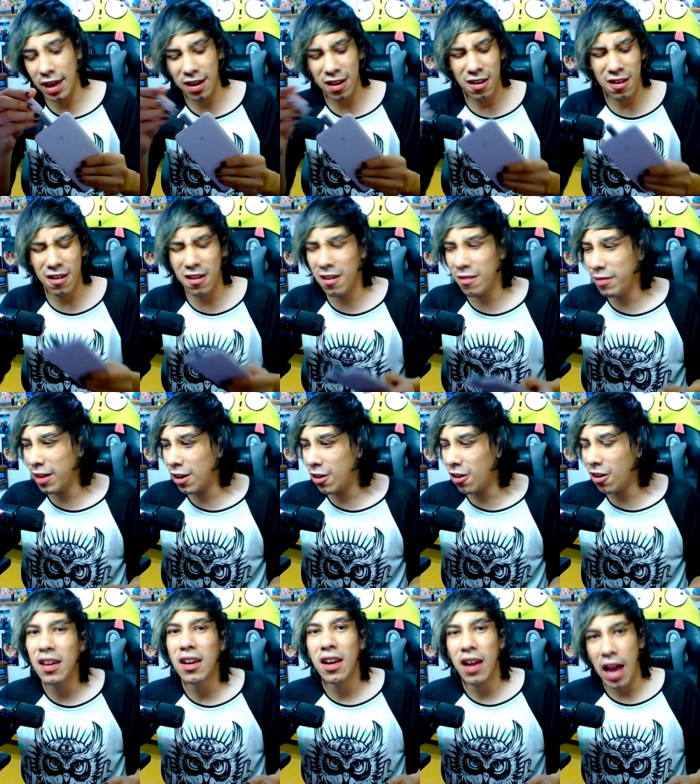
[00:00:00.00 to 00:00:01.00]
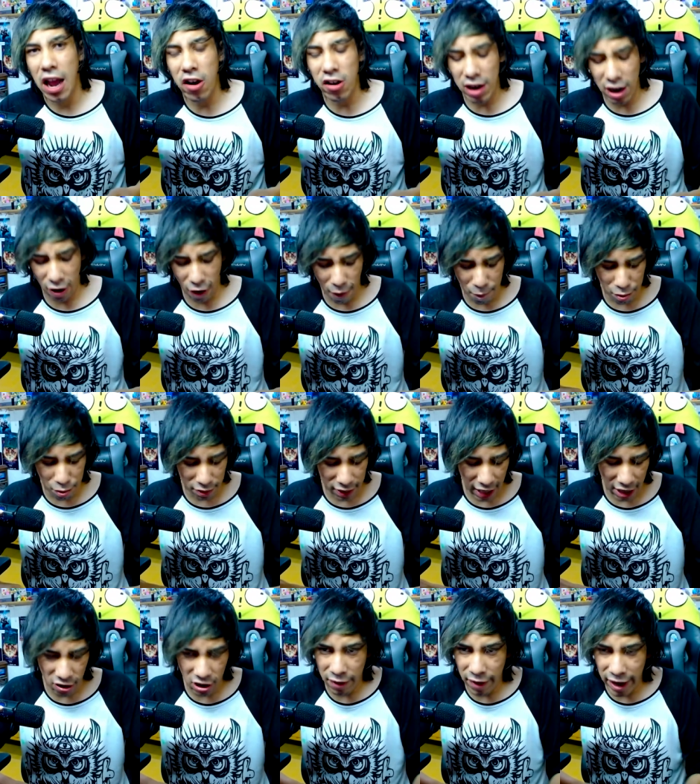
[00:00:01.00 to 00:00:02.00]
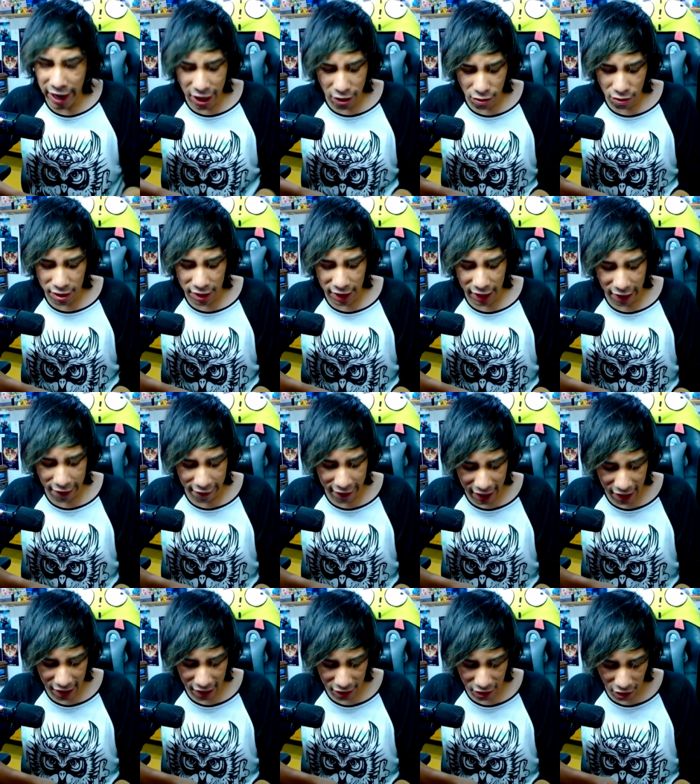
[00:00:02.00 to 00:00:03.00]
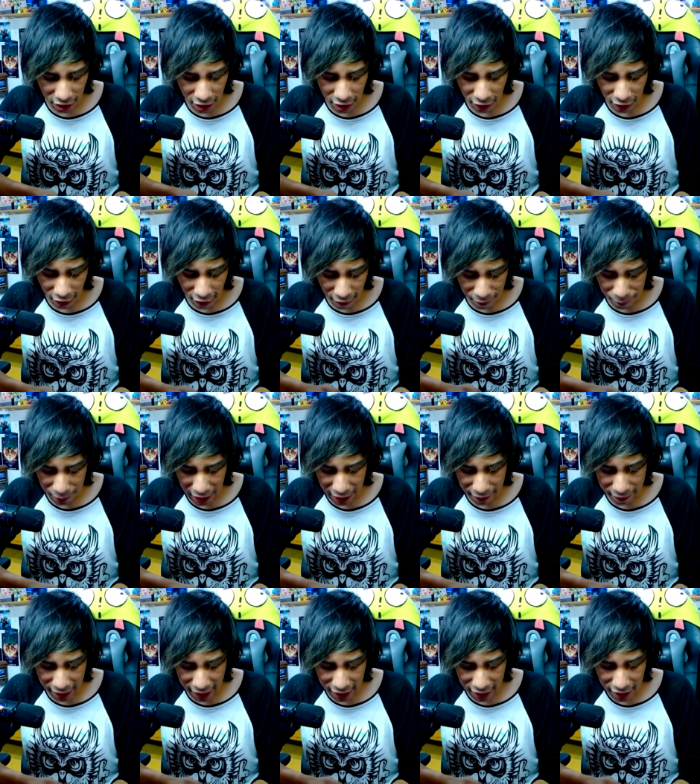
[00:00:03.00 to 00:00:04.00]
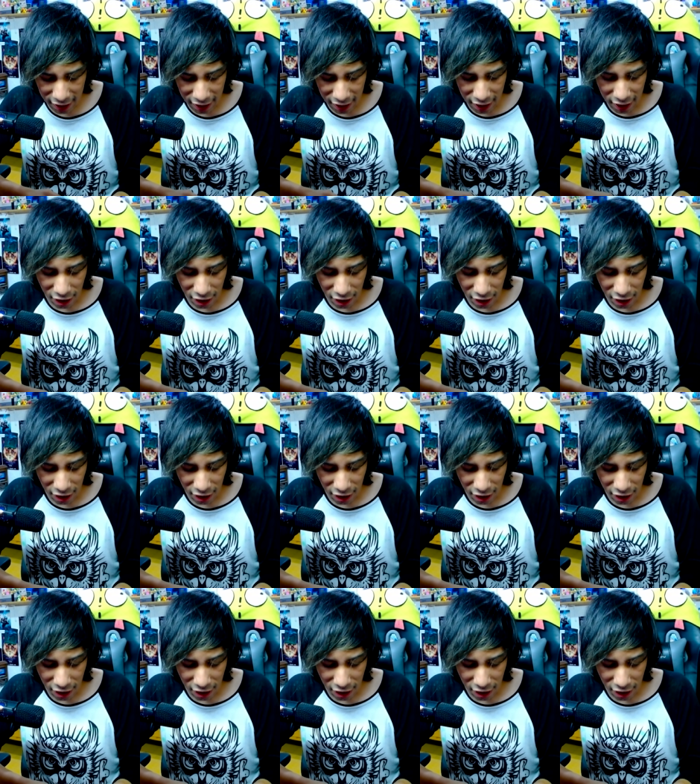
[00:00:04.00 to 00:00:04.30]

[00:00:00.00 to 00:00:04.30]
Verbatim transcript: No, mejor en una computadora, vayan en un ciber, todo lo comprimen,